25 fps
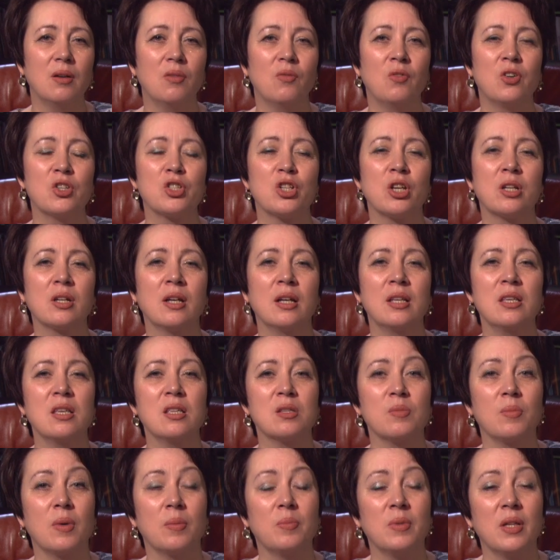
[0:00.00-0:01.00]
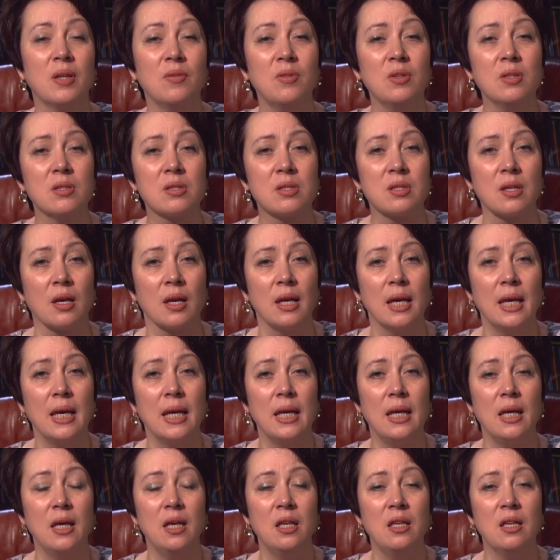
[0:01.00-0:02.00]
Ваш организм обновился
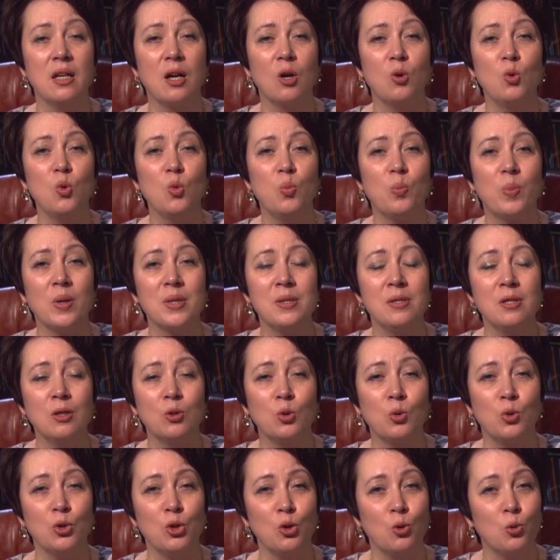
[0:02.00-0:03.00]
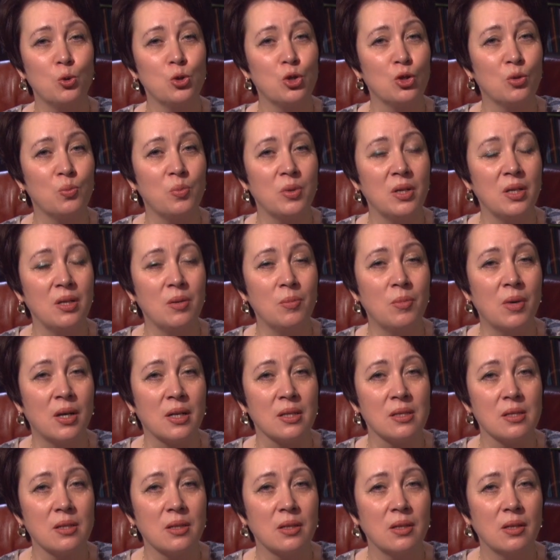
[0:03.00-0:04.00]
и никакую подделку не хочет
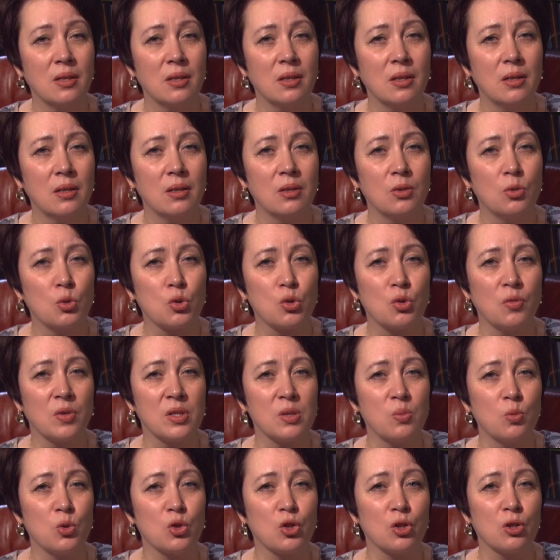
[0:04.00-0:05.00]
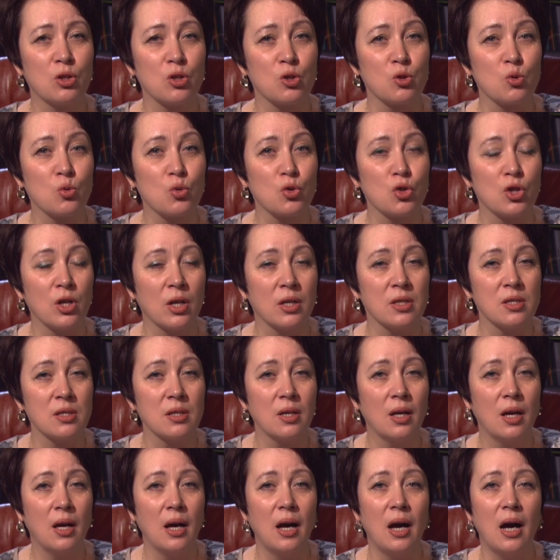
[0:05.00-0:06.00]
принимать. То, что вас может разрушать.
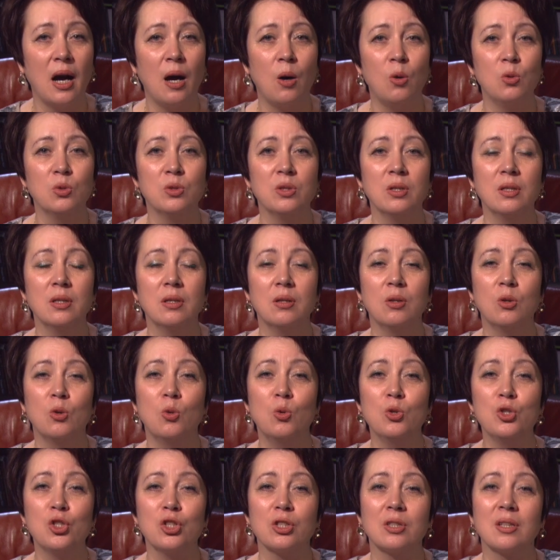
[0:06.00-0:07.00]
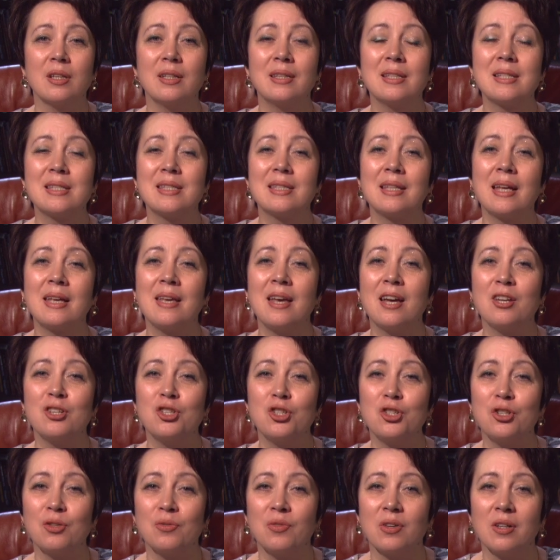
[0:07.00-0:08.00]
А он хочет
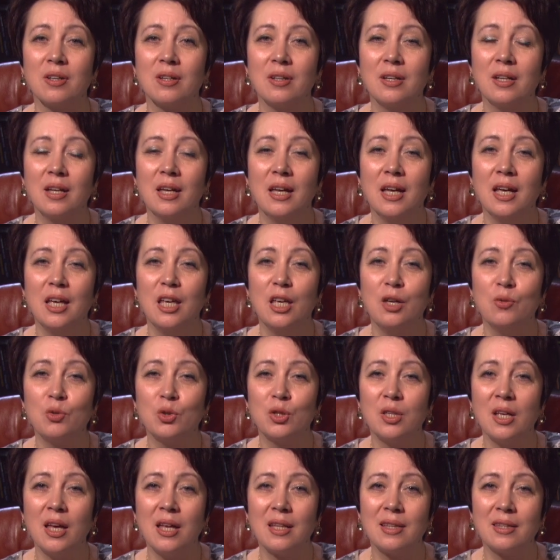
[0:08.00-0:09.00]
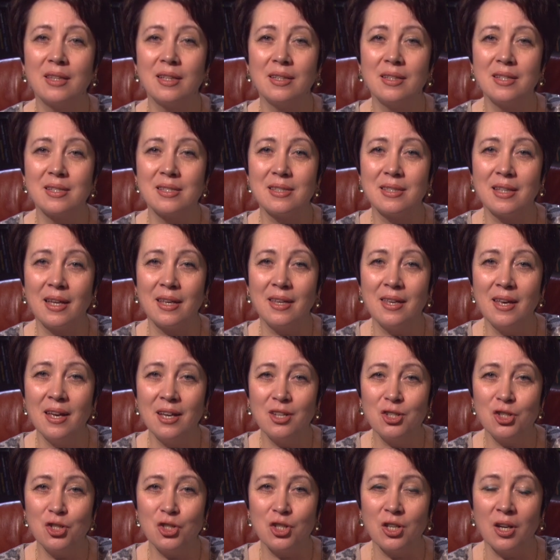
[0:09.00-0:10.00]
настоящего. И вот это
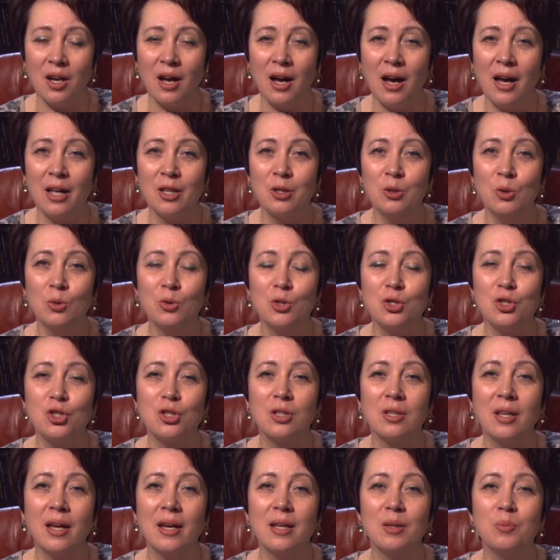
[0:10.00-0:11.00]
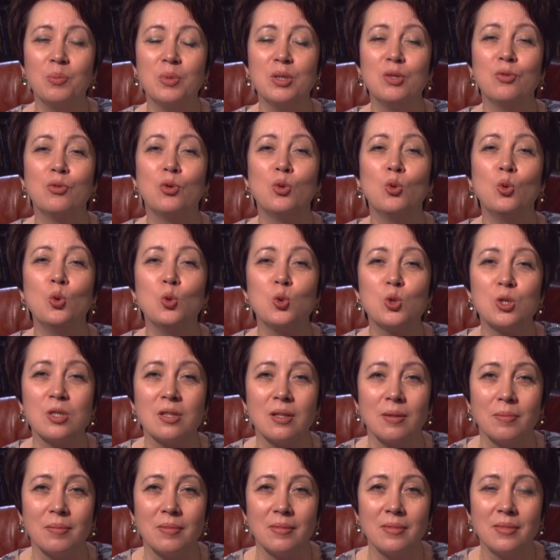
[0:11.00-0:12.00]
настоящее, оно начинает быть
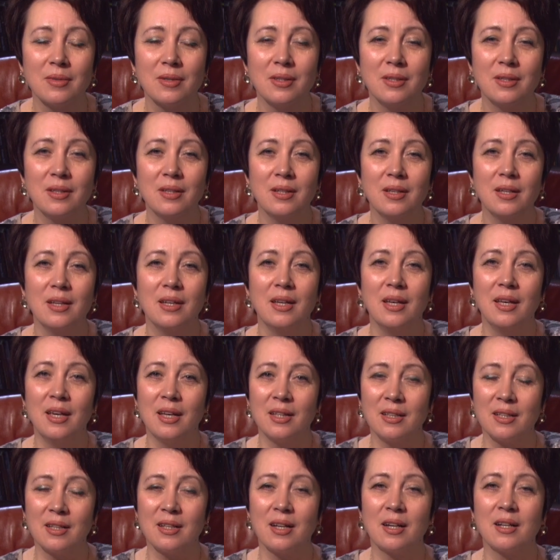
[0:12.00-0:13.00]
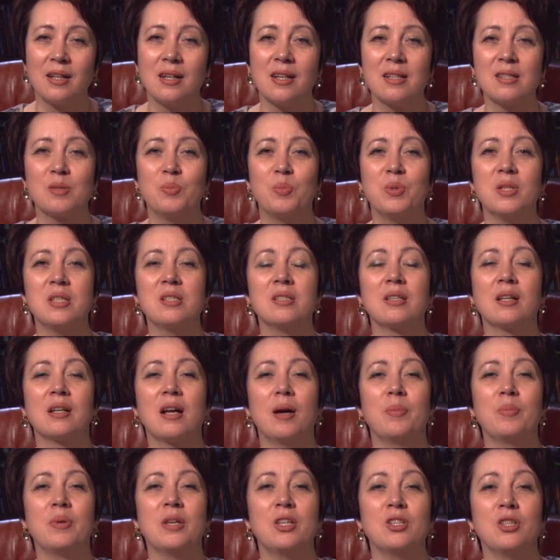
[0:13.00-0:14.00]
вкусным это как раз признак,
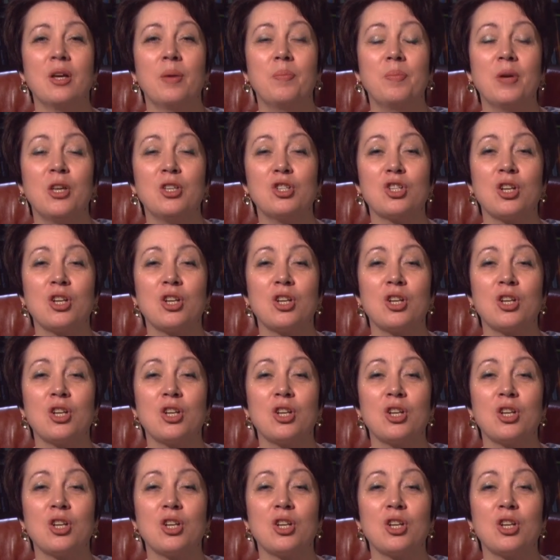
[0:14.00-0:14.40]
опять